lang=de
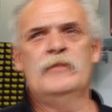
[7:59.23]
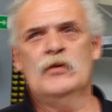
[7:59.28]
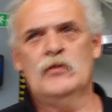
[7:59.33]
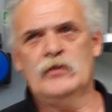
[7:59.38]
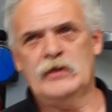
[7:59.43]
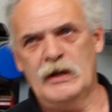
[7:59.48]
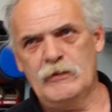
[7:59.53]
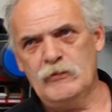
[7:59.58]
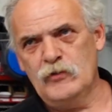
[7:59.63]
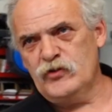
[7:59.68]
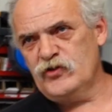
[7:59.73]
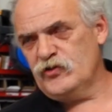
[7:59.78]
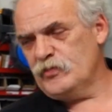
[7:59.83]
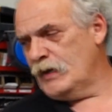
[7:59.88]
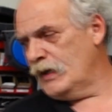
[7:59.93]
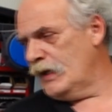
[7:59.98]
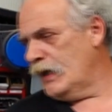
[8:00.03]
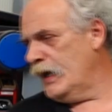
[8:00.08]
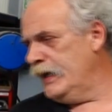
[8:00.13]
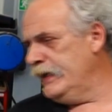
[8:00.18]
Und da muss
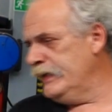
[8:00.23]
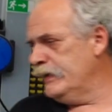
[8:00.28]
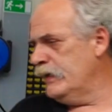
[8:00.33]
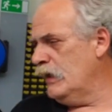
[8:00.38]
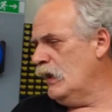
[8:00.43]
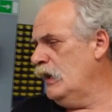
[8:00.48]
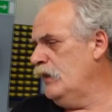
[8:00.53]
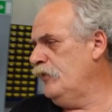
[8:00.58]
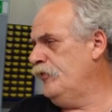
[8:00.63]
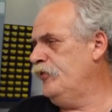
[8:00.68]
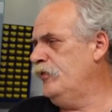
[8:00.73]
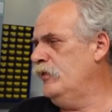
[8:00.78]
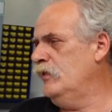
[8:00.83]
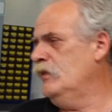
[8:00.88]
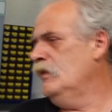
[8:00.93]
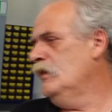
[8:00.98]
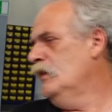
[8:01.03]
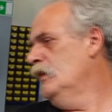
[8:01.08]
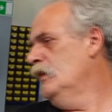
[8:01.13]
man eingreifen